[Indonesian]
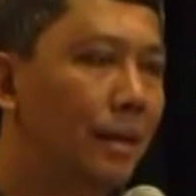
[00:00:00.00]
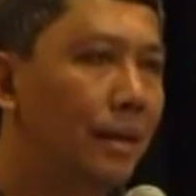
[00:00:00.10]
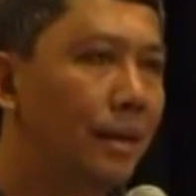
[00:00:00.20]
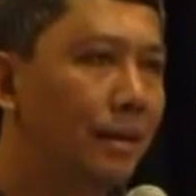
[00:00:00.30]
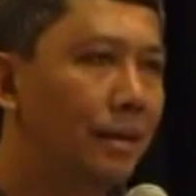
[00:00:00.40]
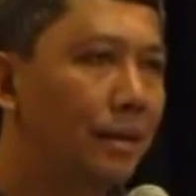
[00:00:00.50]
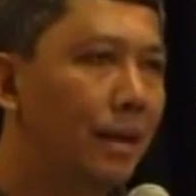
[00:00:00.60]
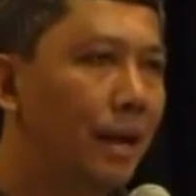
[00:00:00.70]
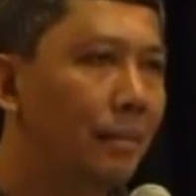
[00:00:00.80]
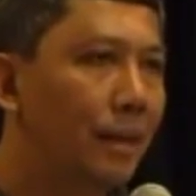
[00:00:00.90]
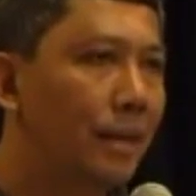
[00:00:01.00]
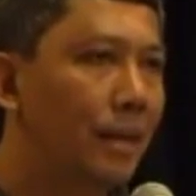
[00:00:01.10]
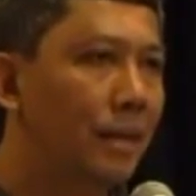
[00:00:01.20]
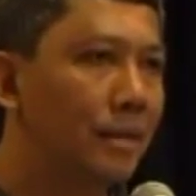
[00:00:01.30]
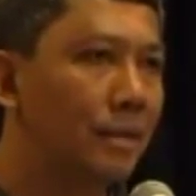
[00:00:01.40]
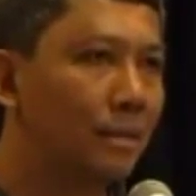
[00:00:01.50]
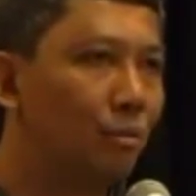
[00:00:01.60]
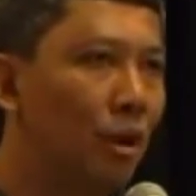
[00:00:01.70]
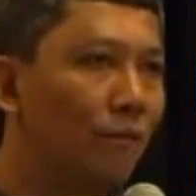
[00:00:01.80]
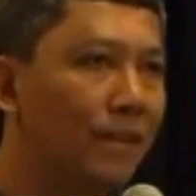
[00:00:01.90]
Dan uh, dalam katakan
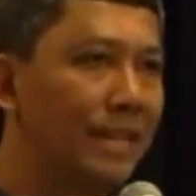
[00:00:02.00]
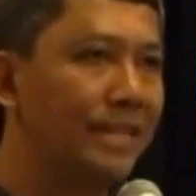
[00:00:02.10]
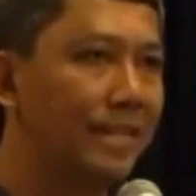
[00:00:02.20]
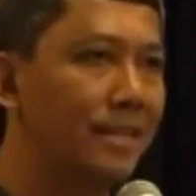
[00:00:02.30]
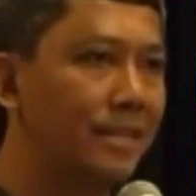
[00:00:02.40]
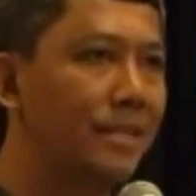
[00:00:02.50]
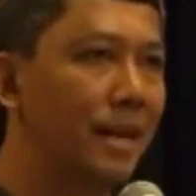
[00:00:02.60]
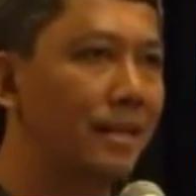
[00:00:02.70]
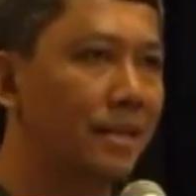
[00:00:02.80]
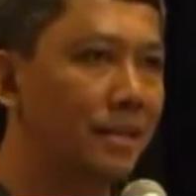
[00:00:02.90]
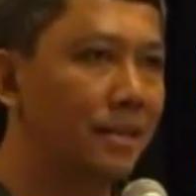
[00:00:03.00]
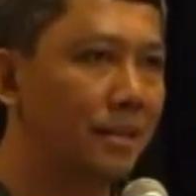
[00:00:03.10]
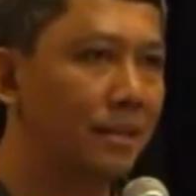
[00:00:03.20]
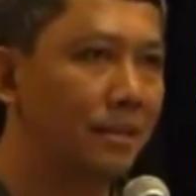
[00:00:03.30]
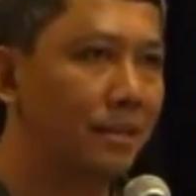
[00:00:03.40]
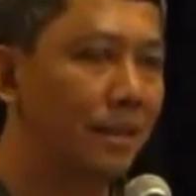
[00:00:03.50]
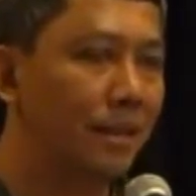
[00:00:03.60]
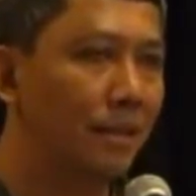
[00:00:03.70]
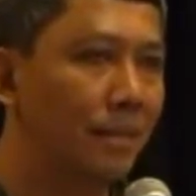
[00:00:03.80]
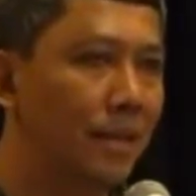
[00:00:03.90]
semua fiksasi atas uh, yang
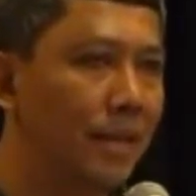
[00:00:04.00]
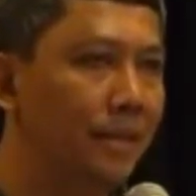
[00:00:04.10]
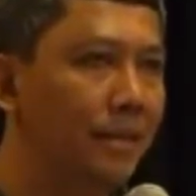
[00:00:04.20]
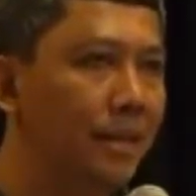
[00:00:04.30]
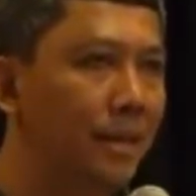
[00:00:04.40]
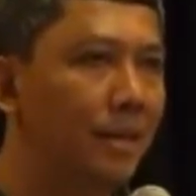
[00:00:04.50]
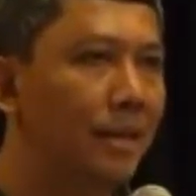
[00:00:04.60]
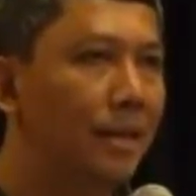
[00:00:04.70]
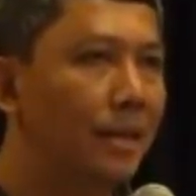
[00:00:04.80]
namanya ideal,